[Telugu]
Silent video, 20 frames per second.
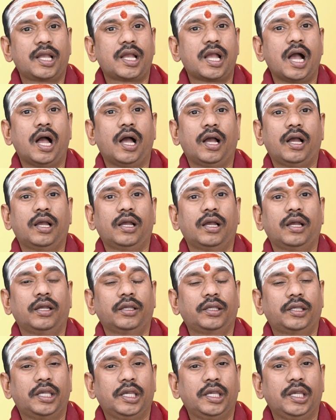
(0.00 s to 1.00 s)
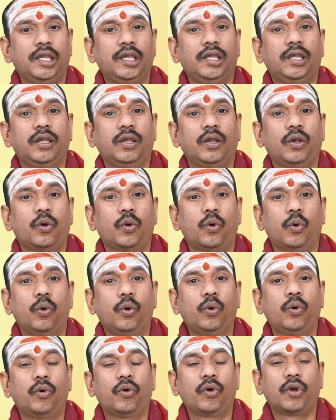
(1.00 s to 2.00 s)
కా కి కు
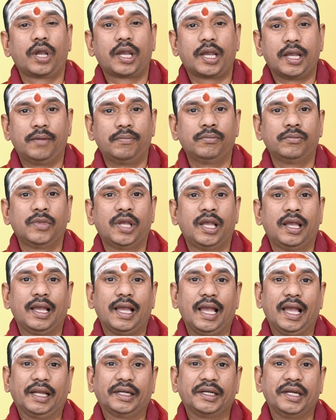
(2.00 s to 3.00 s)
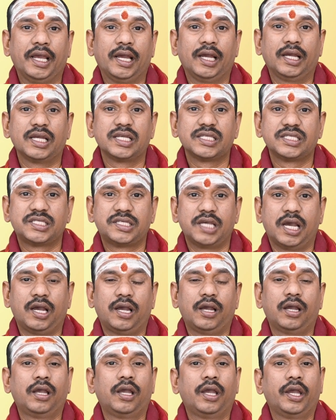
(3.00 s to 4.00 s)
ఖమ్ అజ్ఞ చ
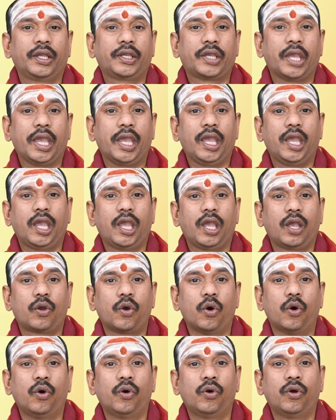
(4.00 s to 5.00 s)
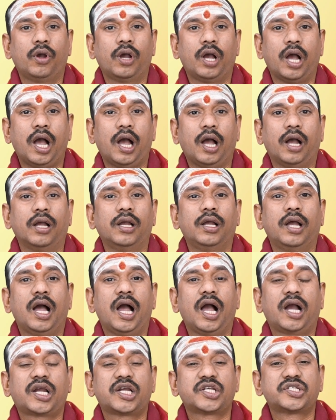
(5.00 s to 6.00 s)
కే కో హ
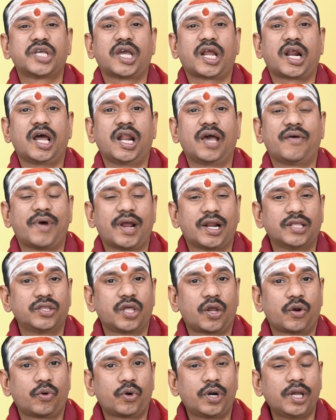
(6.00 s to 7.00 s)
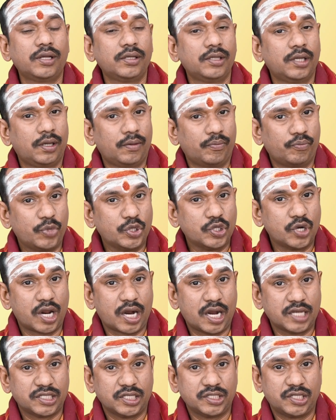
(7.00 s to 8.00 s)
అక్షరాల వారందరూ కూడా మిథున
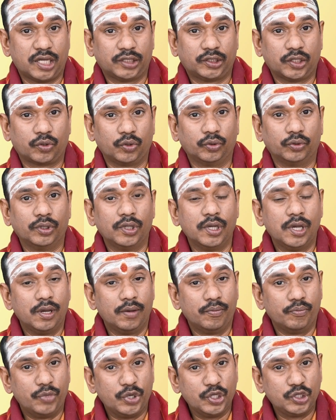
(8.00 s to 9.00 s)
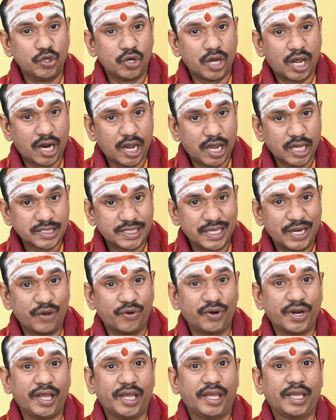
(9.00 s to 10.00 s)
రాశి జాతకులు మిథున
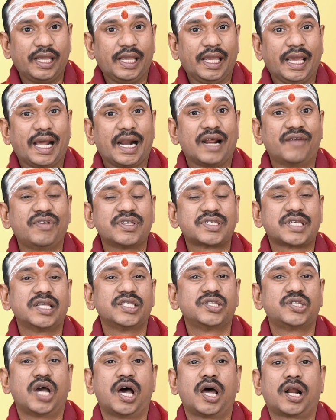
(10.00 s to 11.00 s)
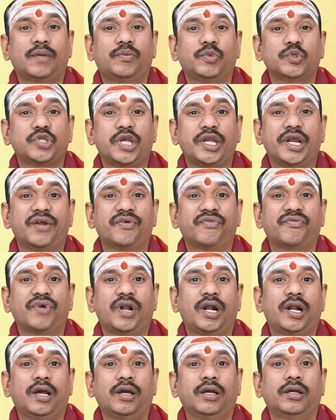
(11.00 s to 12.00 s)
రాశిలోనే రవి సంచారము చేయడం
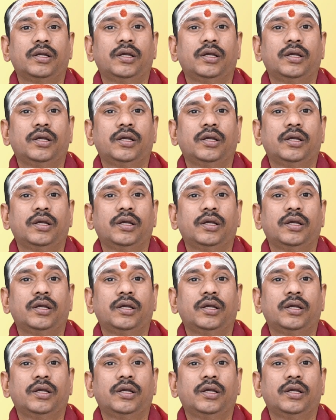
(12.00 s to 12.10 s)
వలన